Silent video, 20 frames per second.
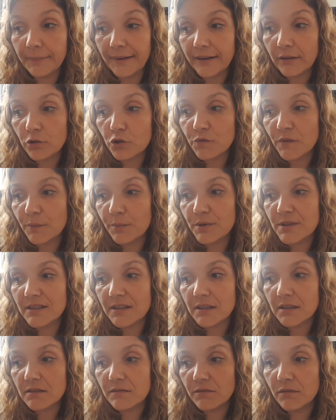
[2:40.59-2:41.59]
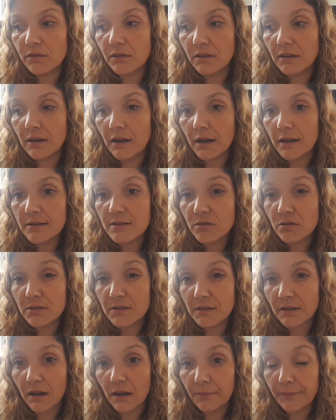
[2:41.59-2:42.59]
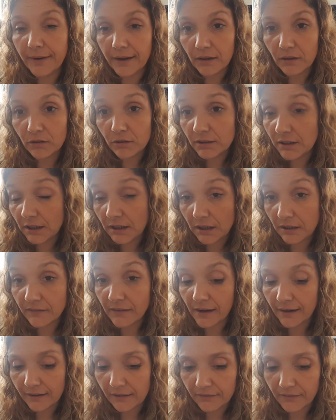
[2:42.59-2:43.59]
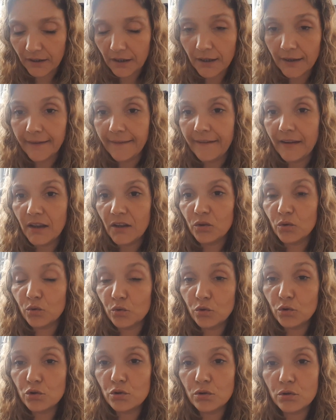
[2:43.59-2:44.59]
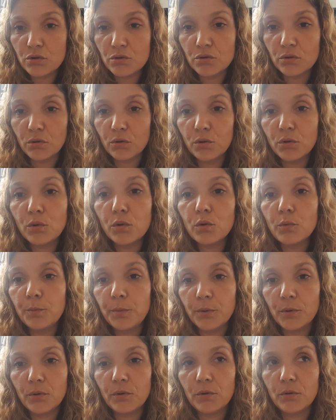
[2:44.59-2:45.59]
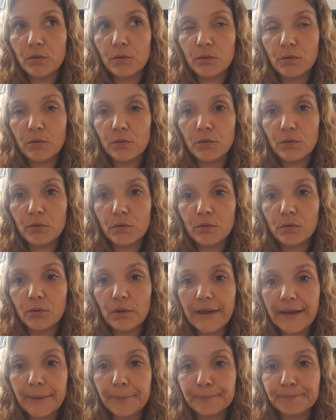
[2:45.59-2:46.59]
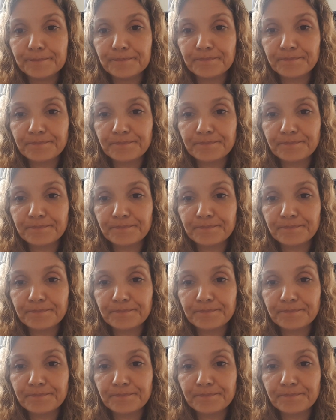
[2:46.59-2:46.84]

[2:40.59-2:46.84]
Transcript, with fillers: bah, quand je vais poster ce vlog là, ce sera mercredi qui va arriver. Donc toujours sur le groupe les